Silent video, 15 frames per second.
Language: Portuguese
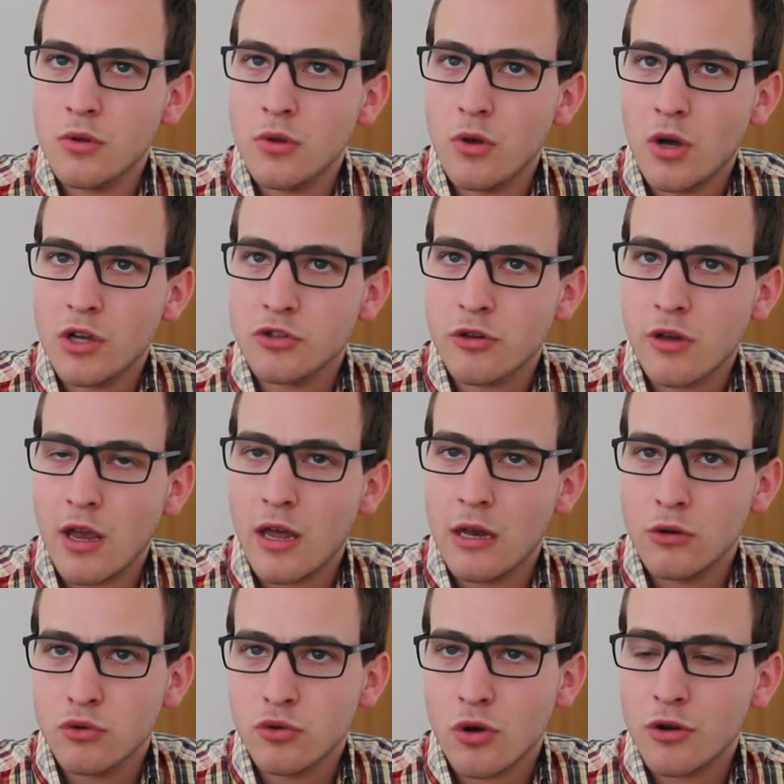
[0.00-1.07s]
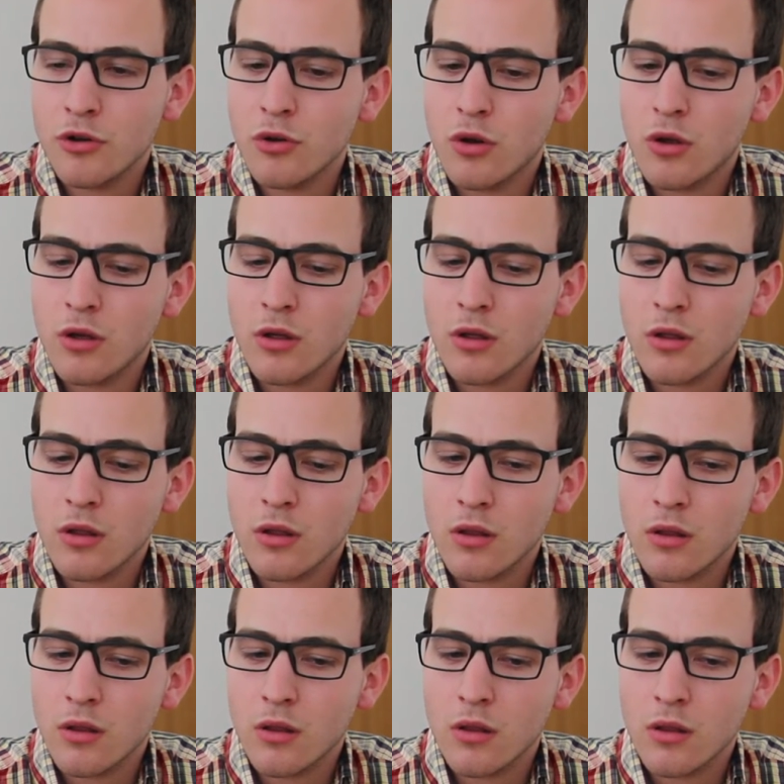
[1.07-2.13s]
Eu acho que é notório que
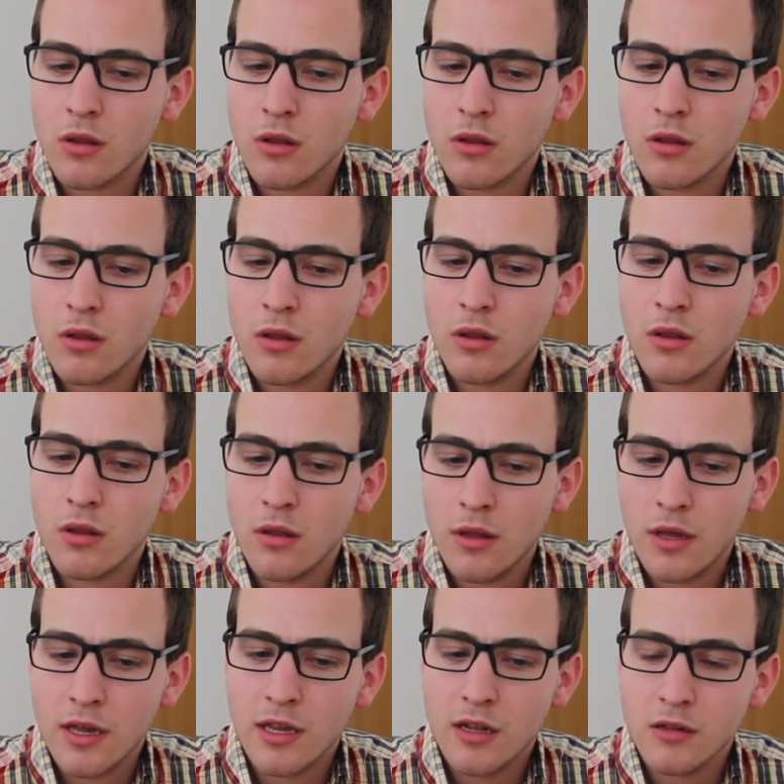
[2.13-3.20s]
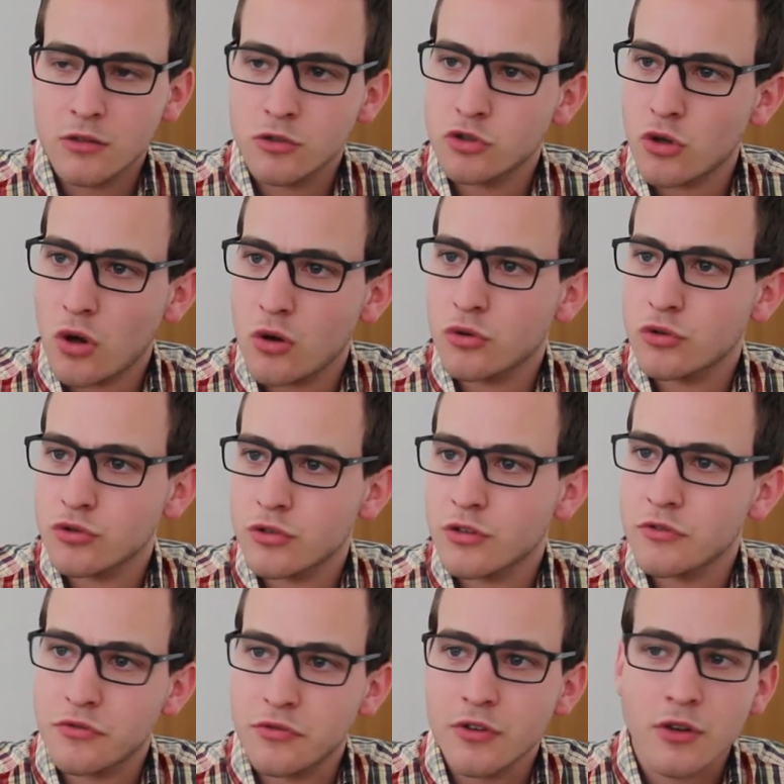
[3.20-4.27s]
aqueles jogos
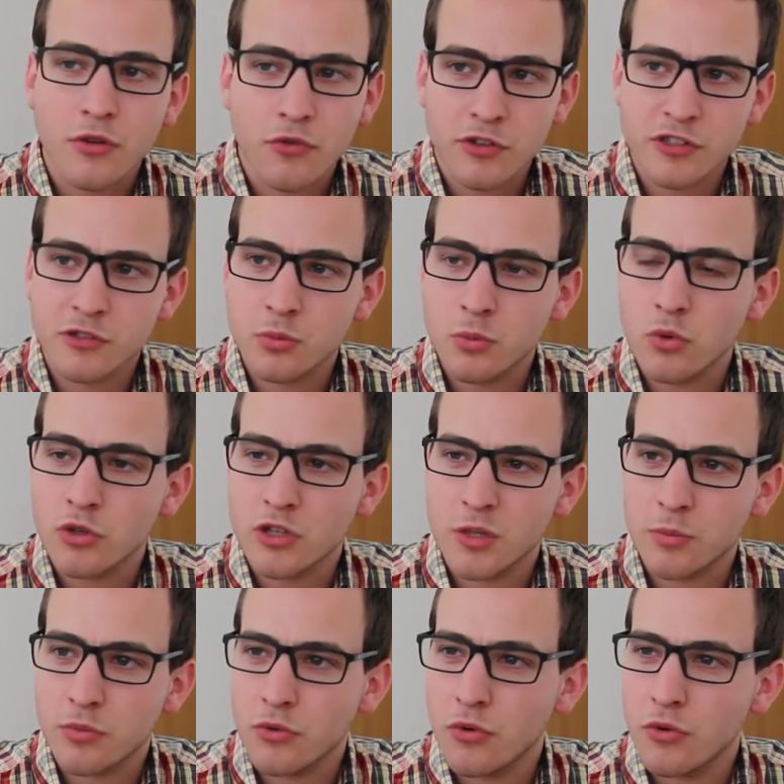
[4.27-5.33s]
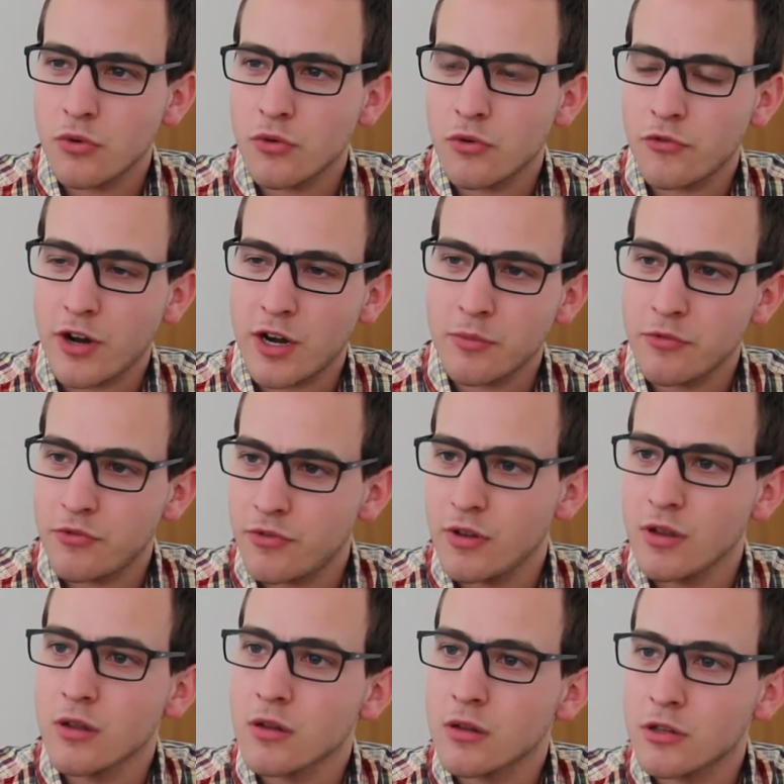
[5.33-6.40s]
que havia no Facebook, tipo
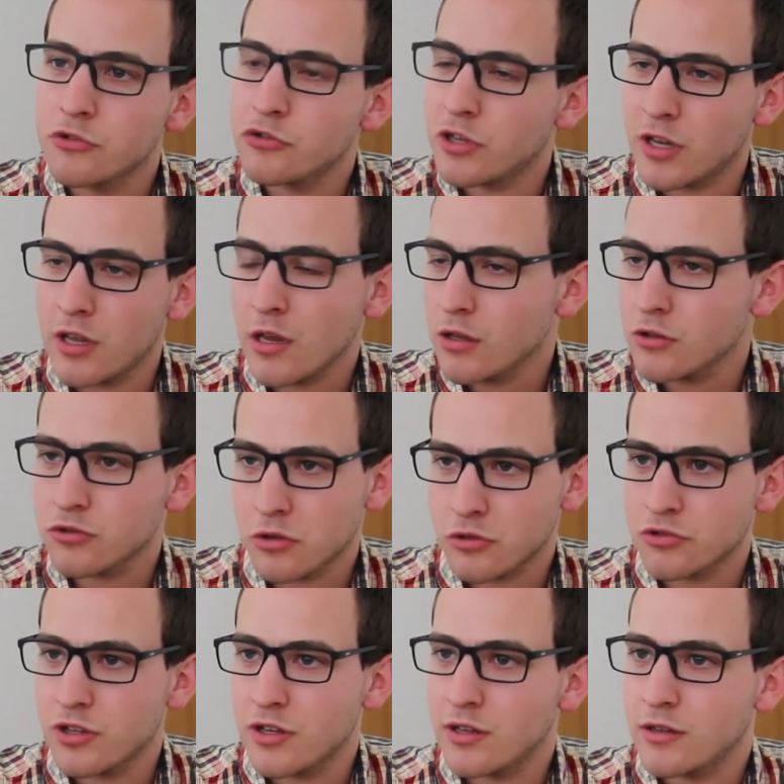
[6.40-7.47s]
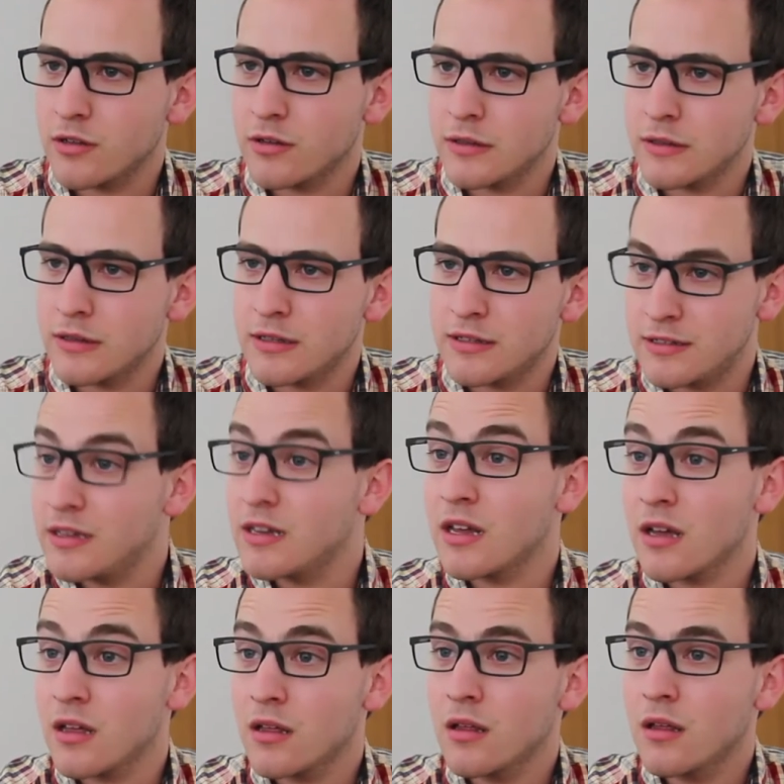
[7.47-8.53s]
Farmville, não sei o quê, aqueles jogos da, da
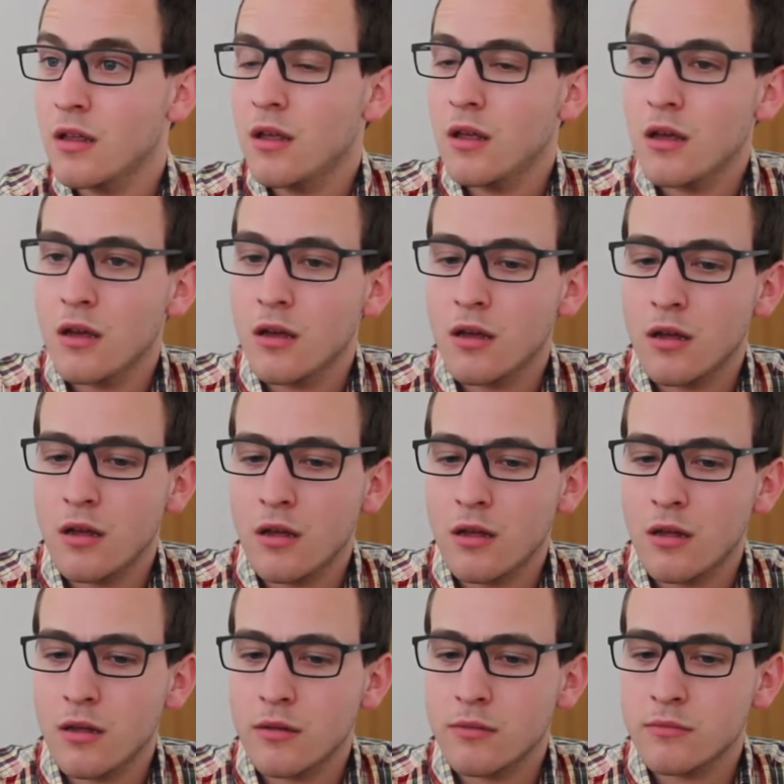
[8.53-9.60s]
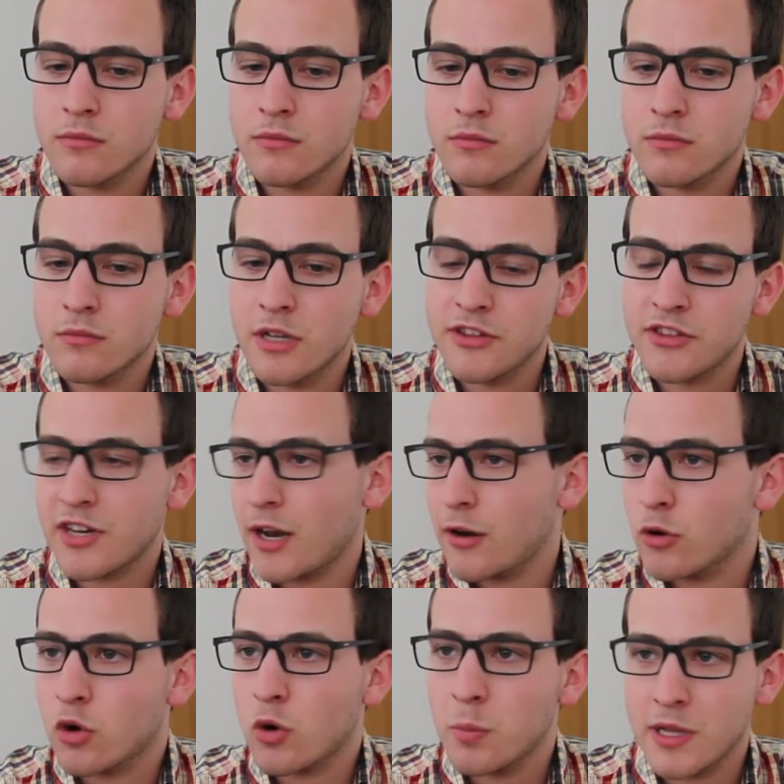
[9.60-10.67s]
Zinga, um,
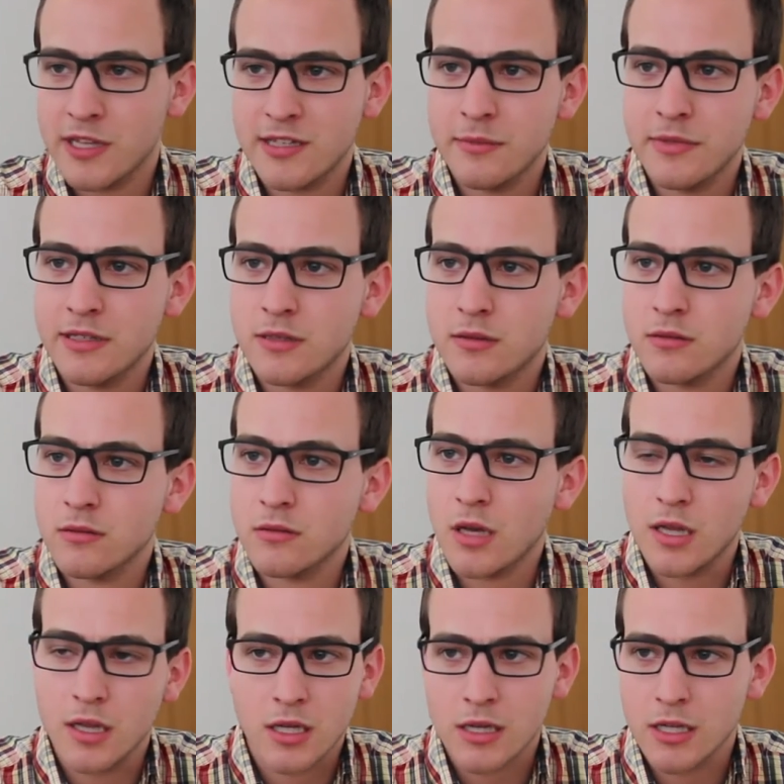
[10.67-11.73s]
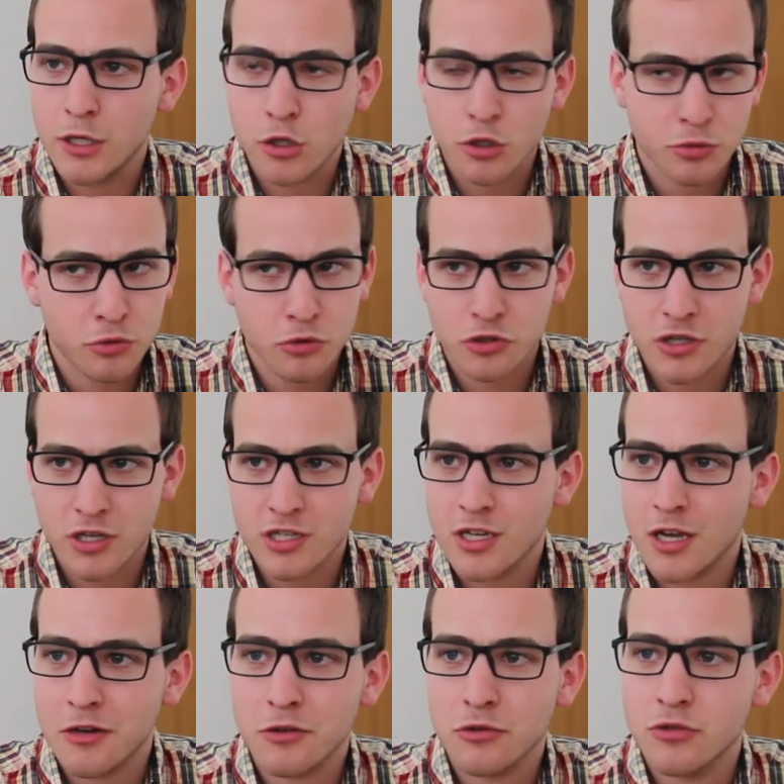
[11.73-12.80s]
entraram completamente em declínio, as pessoas
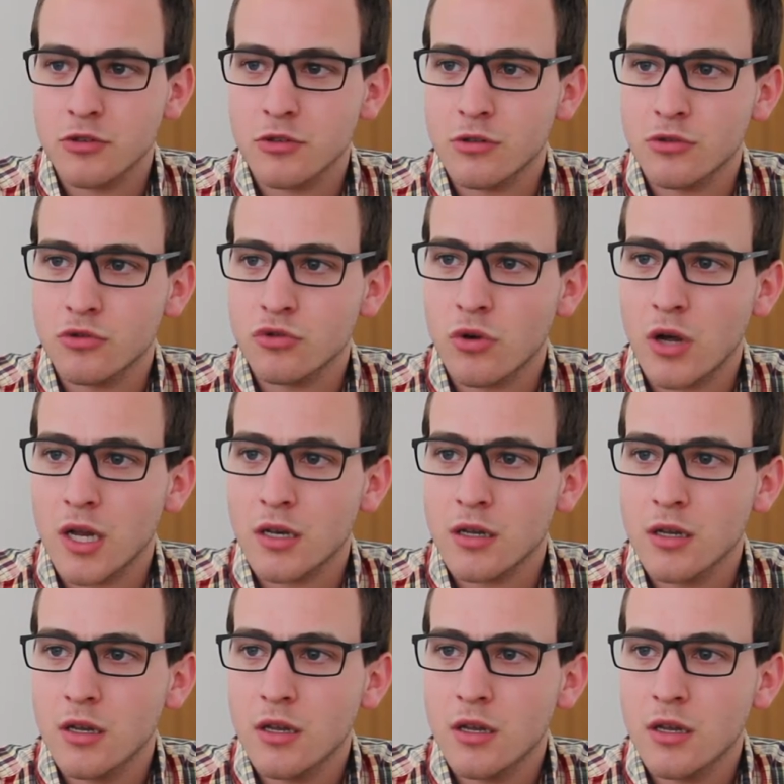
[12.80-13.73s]
deixaram de, de, jogar